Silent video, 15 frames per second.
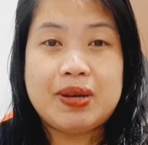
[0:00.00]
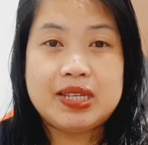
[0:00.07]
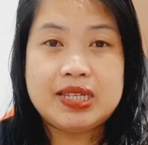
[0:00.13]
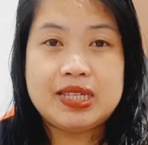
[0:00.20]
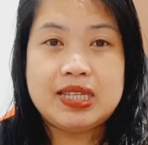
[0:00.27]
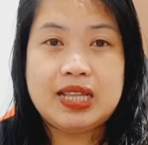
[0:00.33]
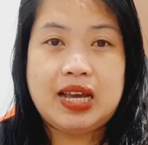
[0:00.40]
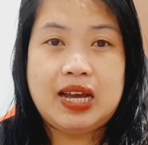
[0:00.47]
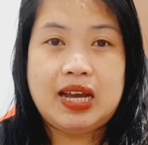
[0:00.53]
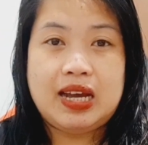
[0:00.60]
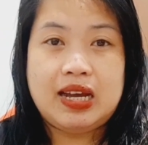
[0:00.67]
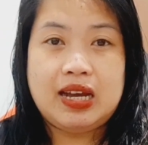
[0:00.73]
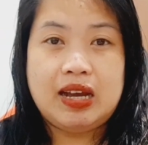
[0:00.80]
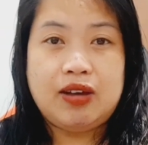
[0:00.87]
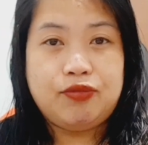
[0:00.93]
past na
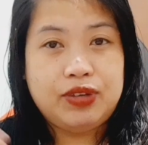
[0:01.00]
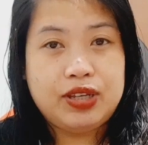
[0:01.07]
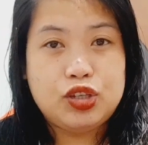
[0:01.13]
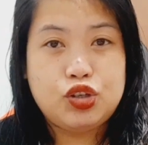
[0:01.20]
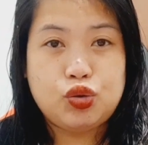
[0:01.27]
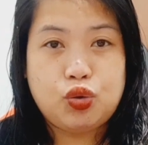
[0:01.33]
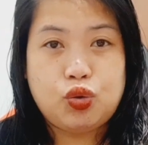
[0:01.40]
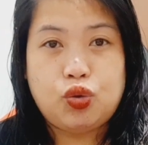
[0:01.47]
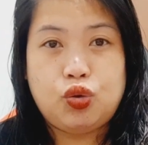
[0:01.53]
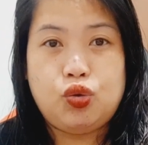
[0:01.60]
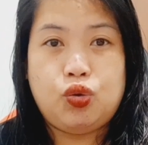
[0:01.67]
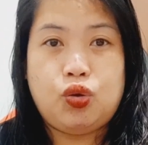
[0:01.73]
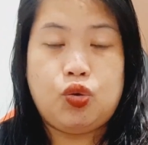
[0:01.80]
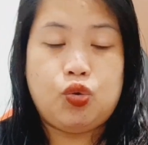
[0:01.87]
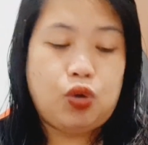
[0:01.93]
video ko
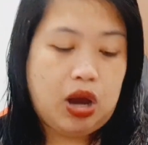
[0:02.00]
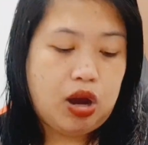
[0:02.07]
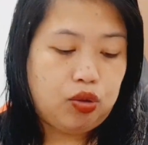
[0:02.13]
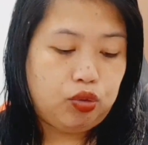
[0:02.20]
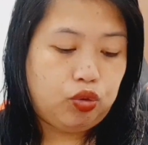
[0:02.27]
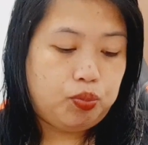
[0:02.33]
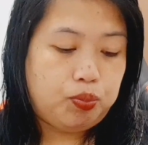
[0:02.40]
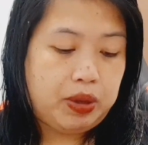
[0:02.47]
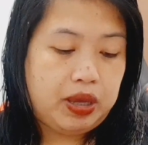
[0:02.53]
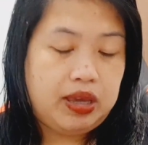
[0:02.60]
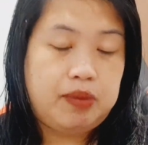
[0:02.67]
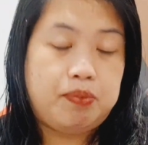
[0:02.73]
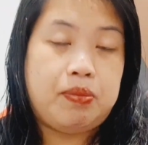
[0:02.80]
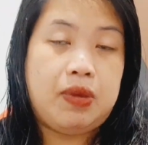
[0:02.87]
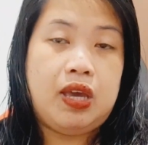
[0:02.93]
nung, kung how to
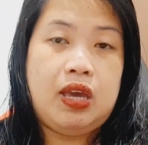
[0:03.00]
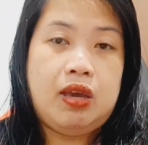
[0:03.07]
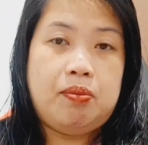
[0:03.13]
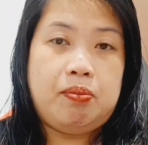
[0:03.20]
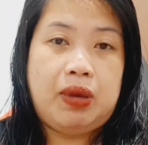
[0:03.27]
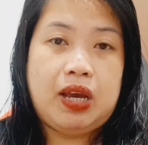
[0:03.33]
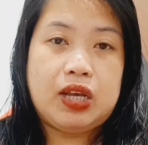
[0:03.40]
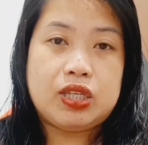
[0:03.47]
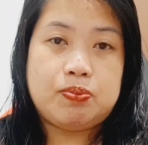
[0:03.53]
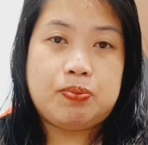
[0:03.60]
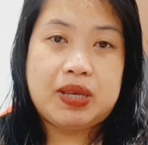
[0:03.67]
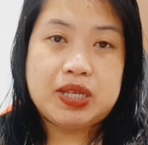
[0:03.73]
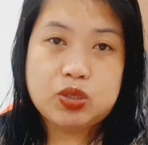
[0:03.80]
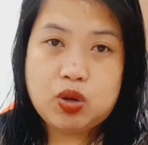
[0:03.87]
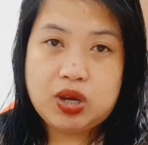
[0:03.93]
pay, pay as
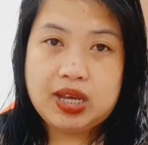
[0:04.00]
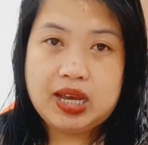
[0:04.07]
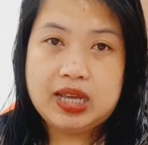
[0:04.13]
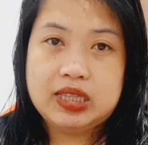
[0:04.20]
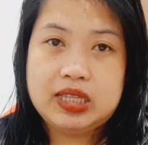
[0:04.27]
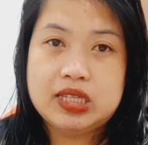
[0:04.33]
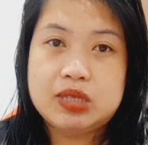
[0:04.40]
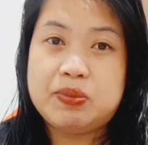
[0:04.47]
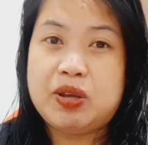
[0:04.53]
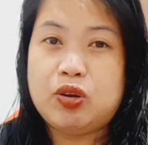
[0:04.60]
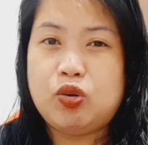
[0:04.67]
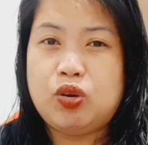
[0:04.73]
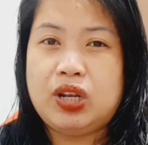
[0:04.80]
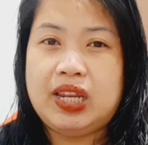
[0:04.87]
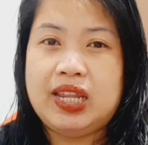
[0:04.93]
peso agad is
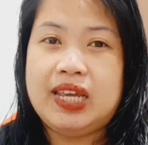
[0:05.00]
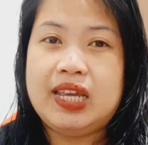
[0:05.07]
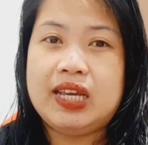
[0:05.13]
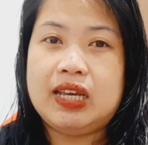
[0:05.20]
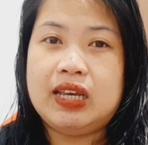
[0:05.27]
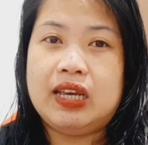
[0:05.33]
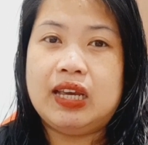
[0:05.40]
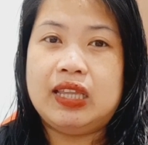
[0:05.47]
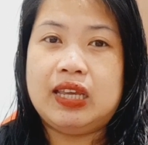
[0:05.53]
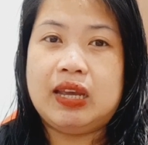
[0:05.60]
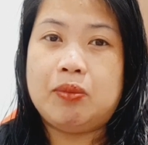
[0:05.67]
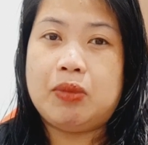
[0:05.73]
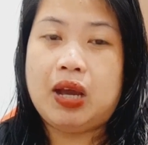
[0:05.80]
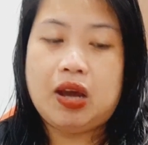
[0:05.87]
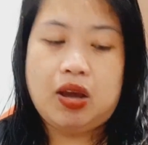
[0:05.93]
merong link,
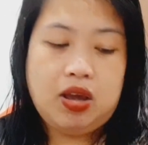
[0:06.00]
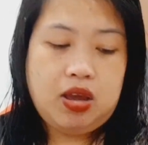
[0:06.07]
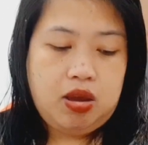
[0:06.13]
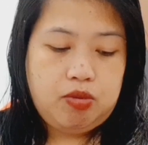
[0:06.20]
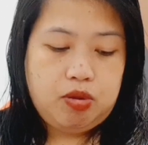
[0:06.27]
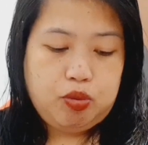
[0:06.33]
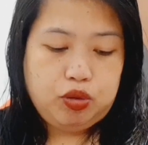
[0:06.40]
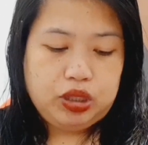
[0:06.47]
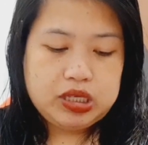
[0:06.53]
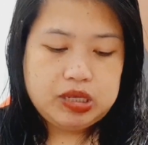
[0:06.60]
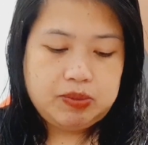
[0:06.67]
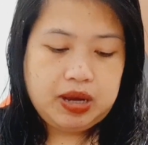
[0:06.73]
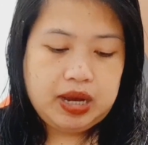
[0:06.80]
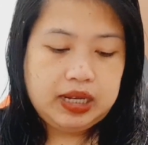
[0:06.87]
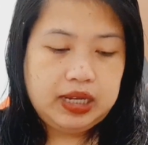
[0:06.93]
ganyan, mag, pupunta sa
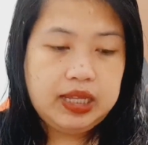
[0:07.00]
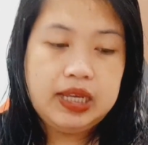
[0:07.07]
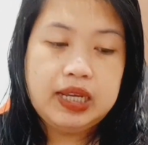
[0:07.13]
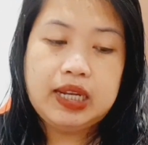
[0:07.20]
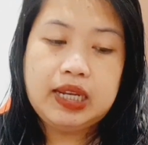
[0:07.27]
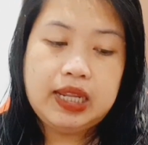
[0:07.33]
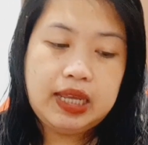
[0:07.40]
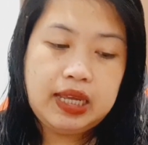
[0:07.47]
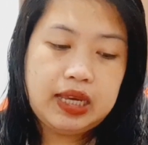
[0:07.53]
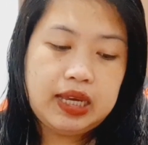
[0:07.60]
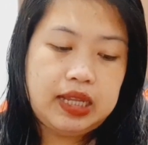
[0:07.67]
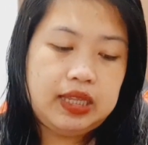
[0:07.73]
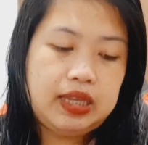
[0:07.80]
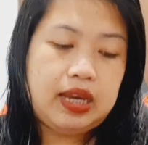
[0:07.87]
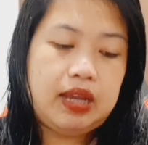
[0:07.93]
mga link-link,
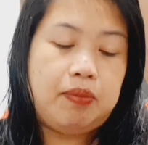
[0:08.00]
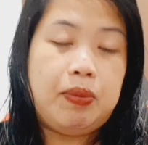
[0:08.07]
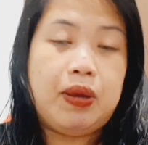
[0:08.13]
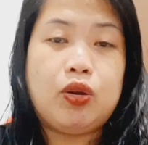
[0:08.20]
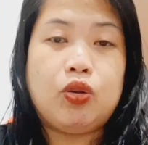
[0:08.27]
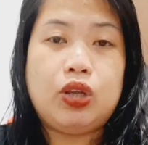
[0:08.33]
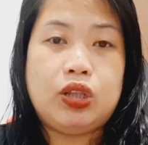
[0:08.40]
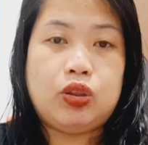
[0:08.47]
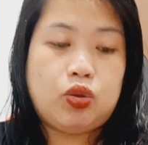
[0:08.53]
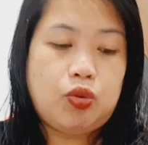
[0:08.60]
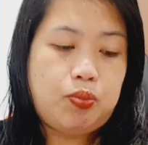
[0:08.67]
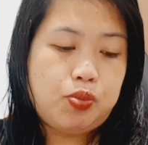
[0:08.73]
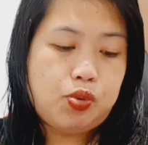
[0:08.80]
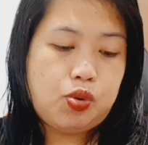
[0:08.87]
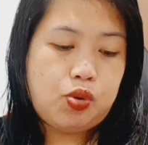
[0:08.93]
ganyan. Pero
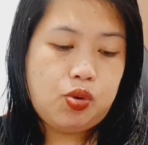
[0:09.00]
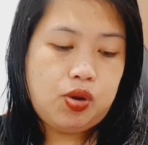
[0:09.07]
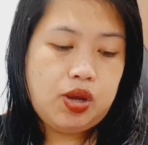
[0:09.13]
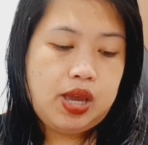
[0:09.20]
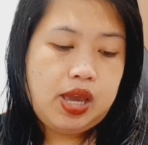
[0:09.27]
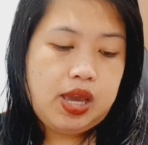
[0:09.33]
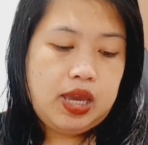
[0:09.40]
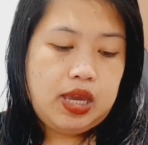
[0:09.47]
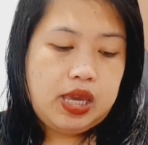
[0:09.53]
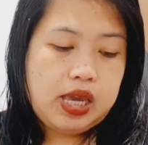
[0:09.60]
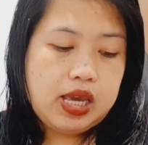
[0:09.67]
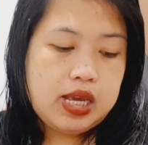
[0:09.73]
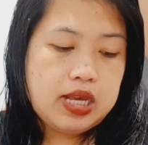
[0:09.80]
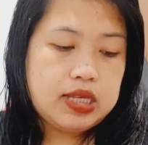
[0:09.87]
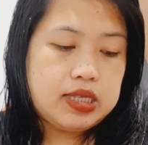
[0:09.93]
ito po
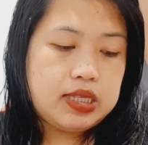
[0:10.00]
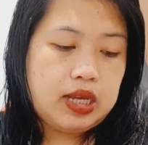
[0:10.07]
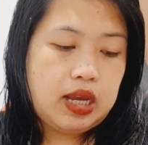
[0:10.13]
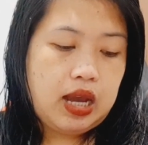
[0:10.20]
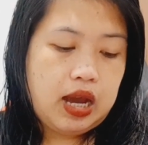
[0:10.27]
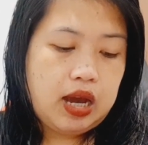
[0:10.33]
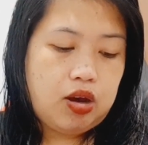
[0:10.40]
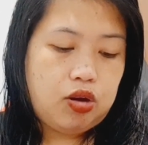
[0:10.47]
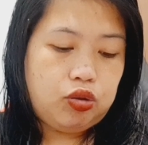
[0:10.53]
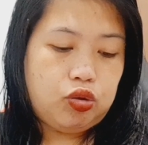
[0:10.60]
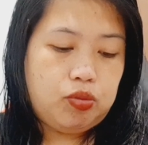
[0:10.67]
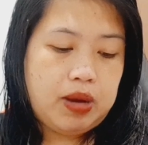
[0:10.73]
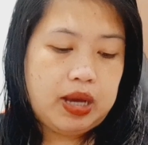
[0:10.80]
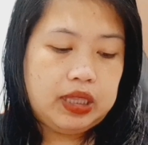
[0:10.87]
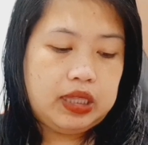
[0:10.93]
is
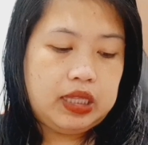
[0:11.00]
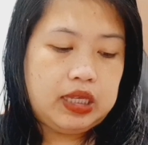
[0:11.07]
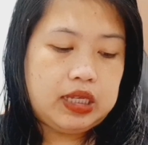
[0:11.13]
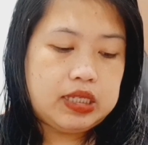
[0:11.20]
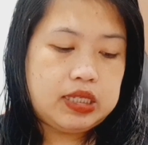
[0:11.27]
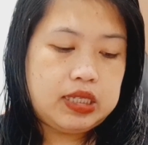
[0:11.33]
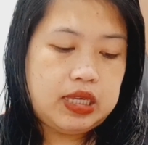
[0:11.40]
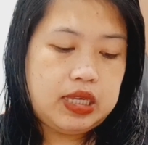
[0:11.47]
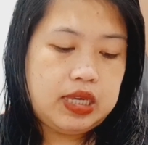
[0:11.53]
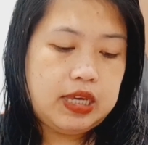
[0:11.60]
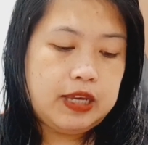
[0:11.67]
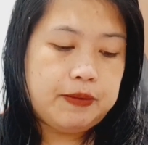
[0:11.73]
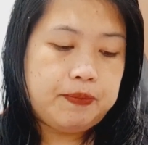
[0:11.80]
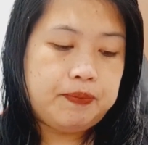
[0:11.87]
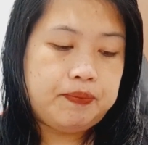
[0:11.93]
nag-automatic
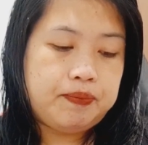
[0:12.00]
si,